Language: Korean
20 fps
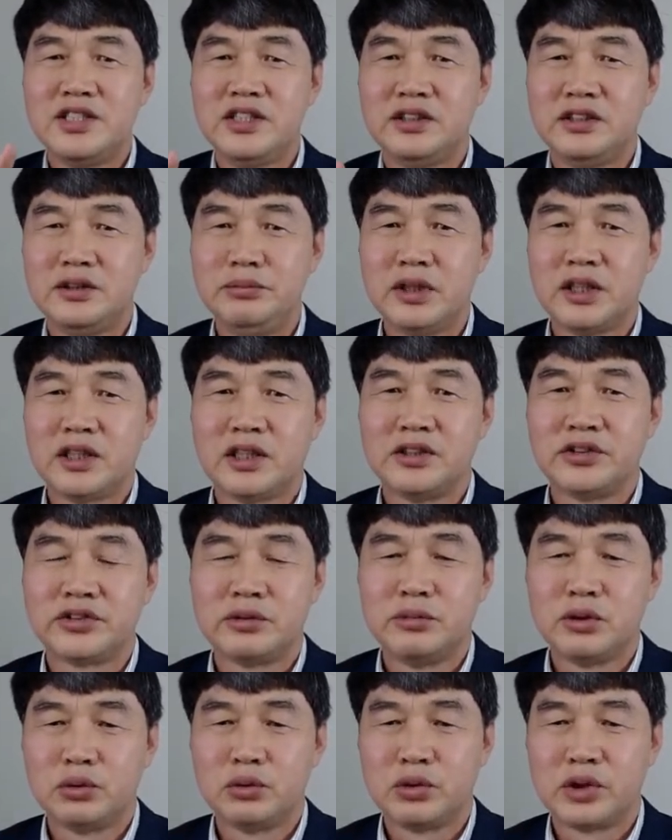의미가
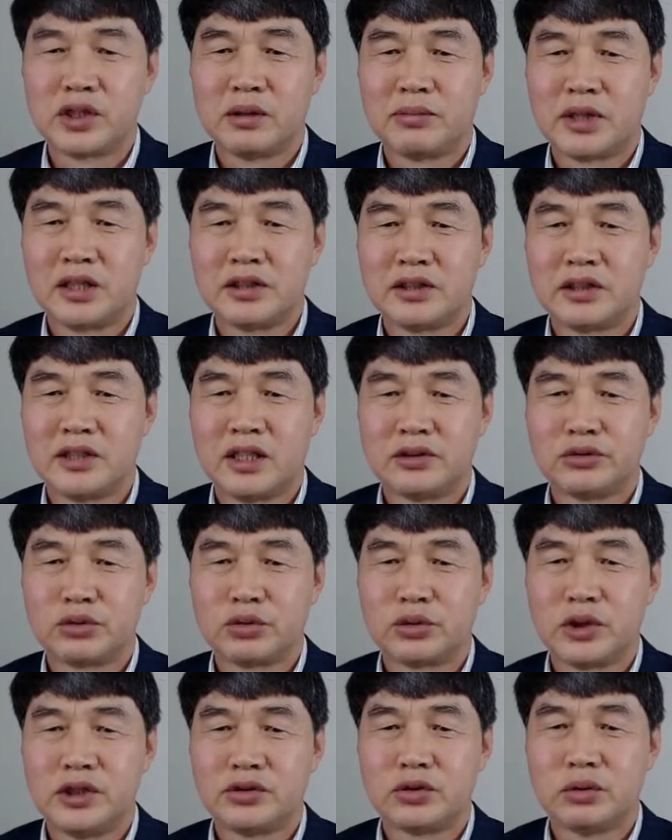있음을 우리가 발견할
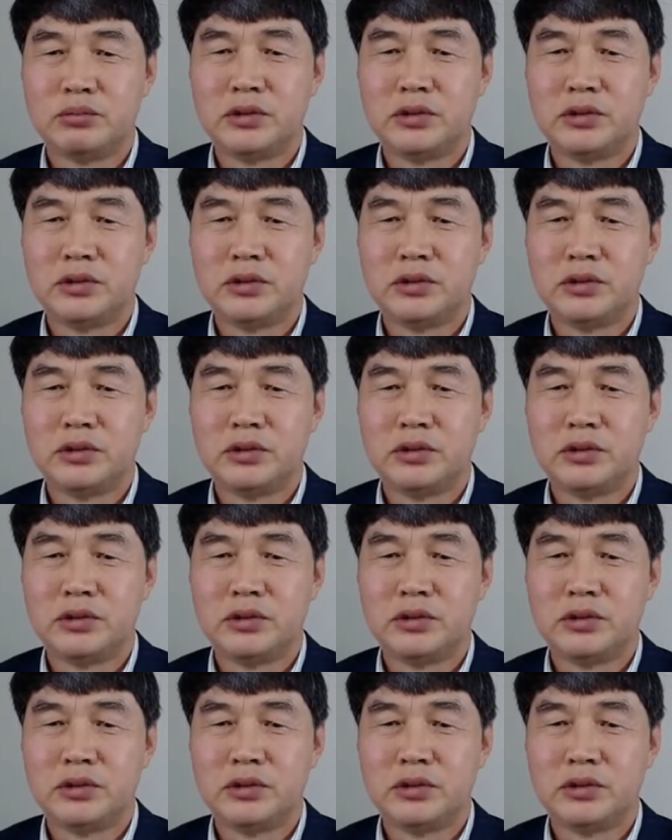수가 있죠.